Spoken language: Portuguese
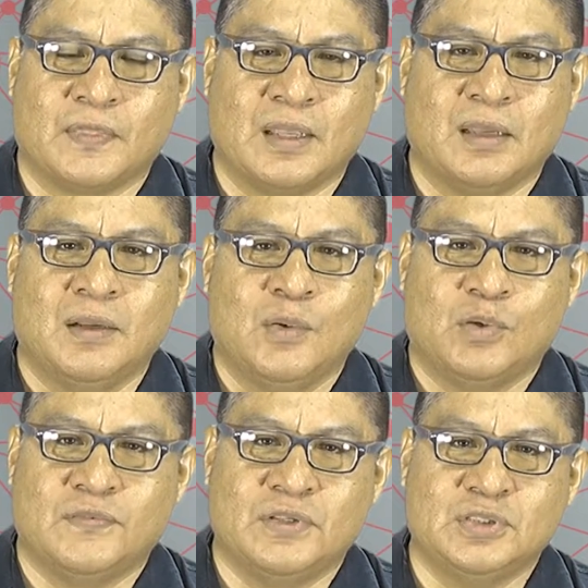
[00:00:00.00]
Né?
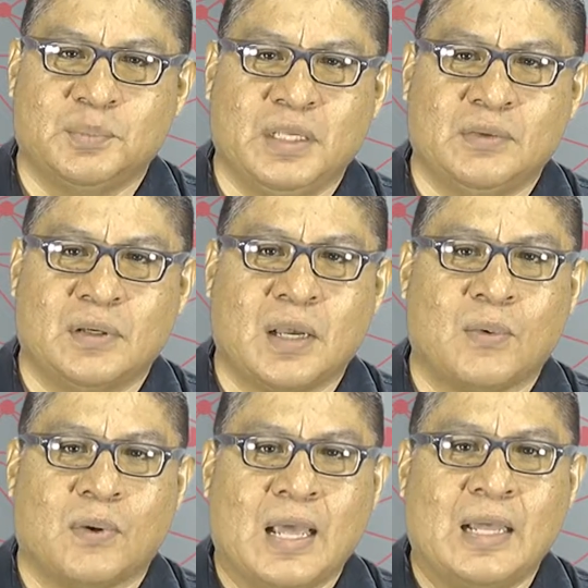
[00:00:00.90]
O investimento é
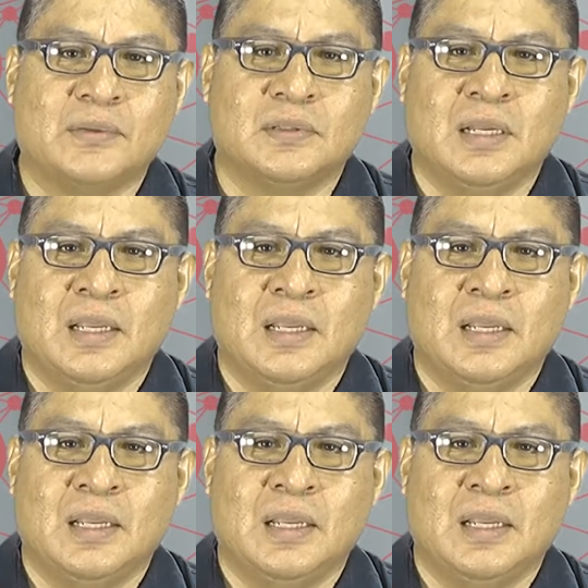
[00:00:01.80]
calculado